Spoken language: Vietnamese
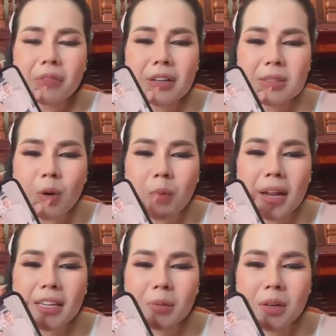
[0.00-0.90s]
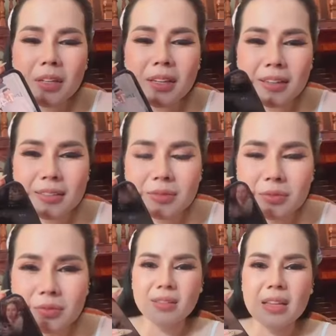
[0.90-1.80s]
nâng Facebook vào đây nhôm là nè
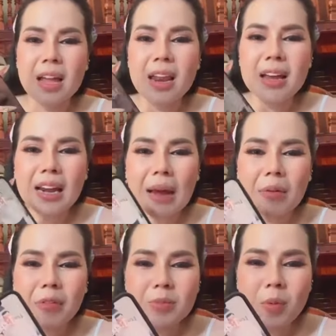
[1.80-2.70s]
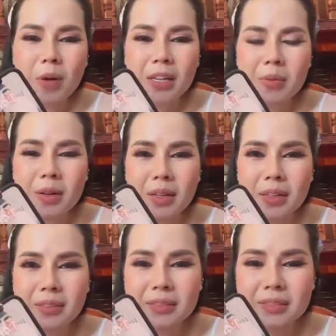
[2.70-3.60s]
telegram nâng Facebook vào đây nhôm là nè
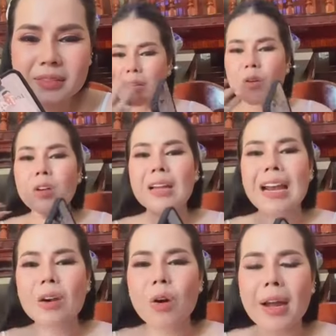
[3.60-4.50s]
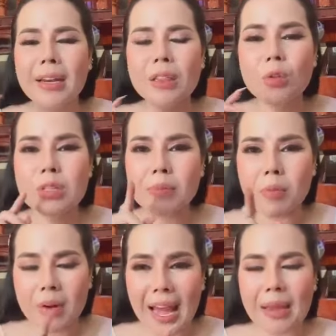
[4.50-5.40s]
con căn rồi ngày nó tu sắp
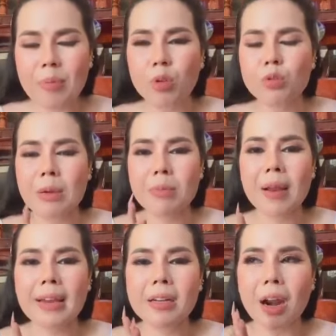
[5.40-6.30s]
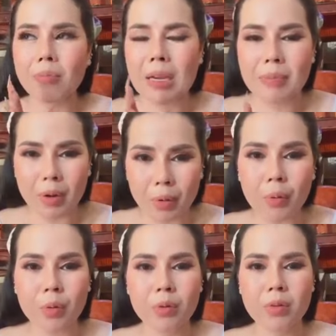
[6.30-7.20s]
nhôm like của tu sắp nhôm like nó đọc bay pro
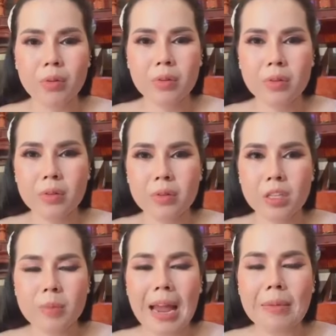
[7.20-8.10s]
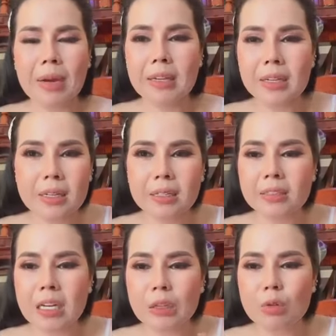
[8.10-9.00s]
nhôm like bay cái
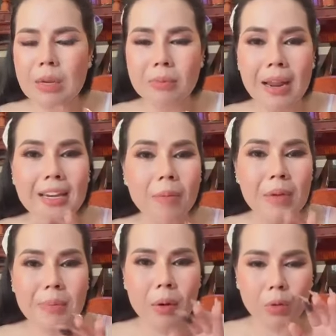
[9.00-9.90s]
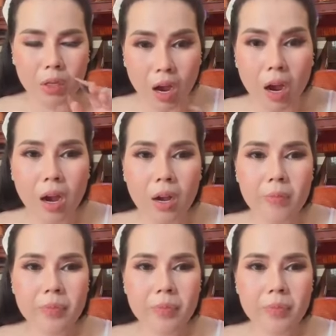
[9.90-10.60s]
đường chân tu sắp nhôm like đọc bay pro thằng o